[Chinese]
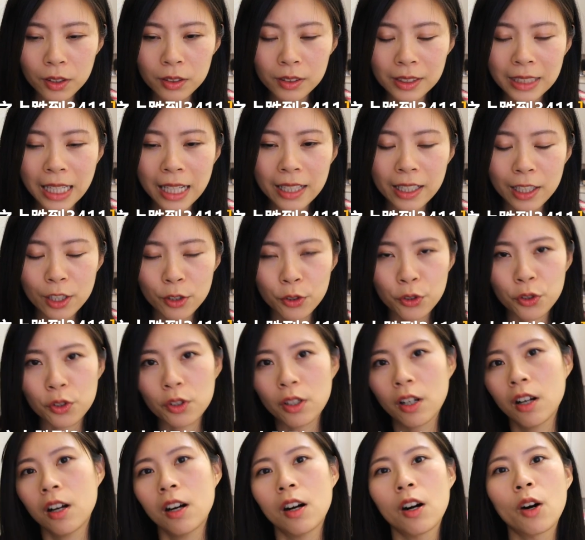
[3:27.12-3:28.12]
在那
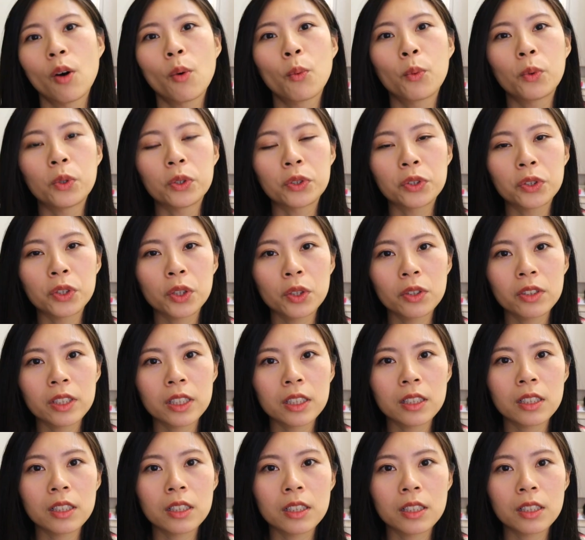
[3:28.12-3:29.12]
之后，我就
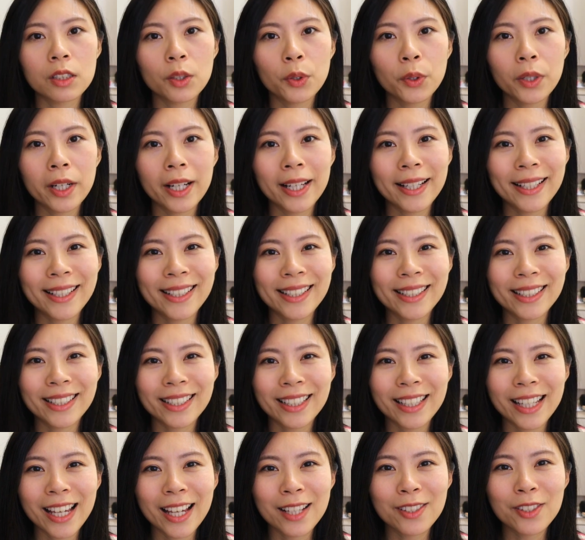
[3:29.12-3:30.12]
是会
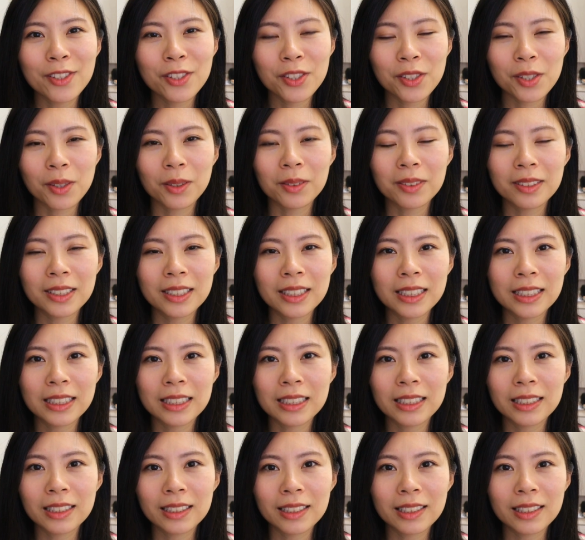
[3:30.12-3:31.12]
很严守自
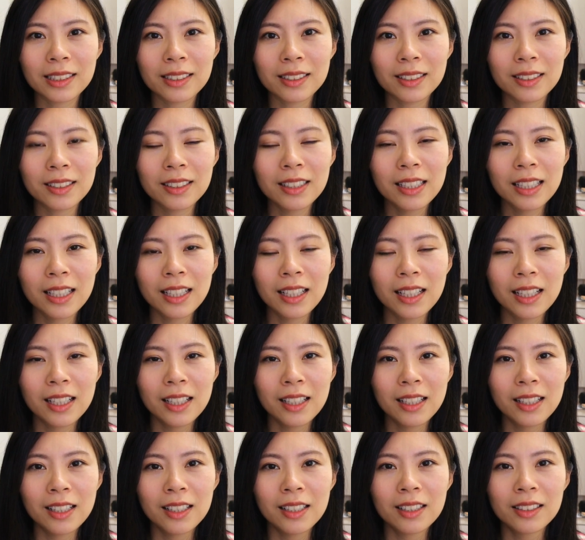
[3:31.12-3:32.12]
己的
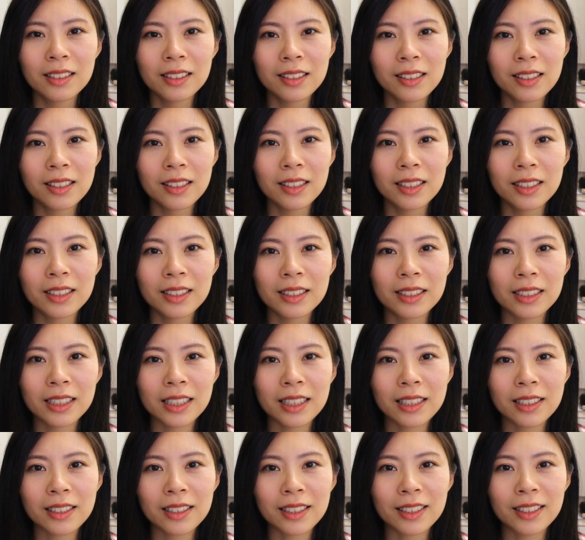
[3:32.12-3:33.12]

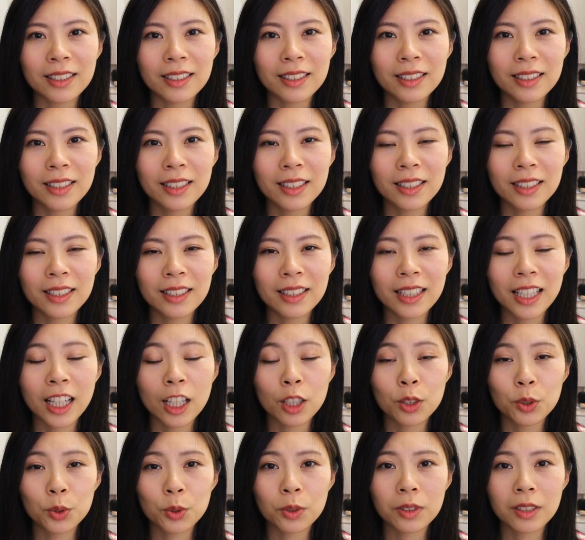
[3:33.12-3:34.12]
这个
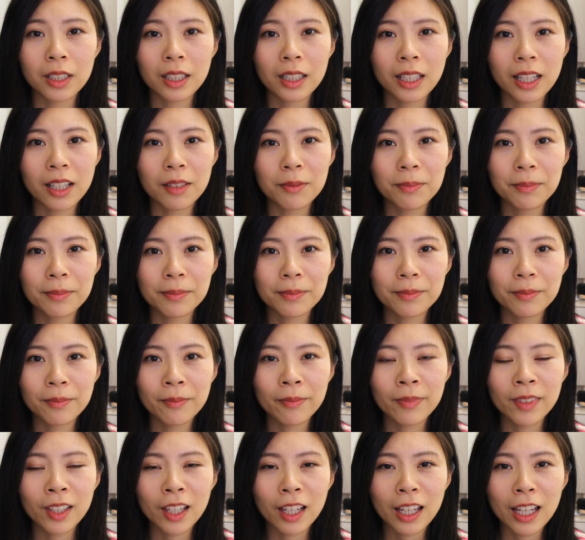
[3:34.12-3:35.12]
停损点，
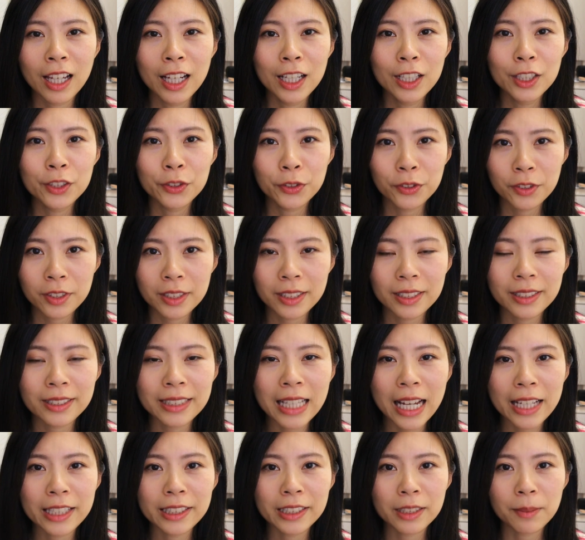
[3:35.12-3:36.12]
就是
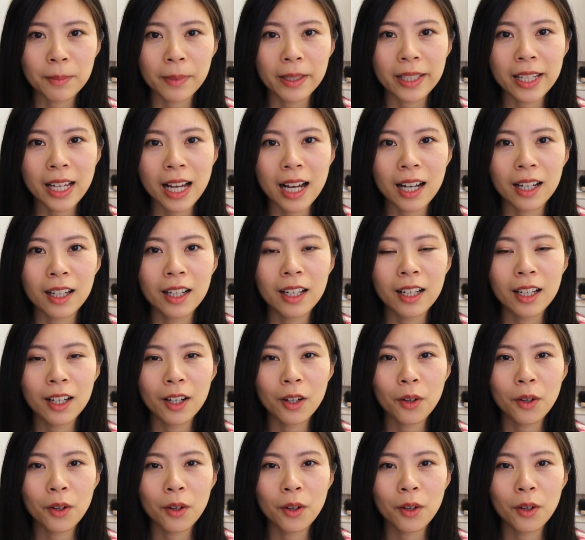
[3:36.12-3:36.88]
再怎么样，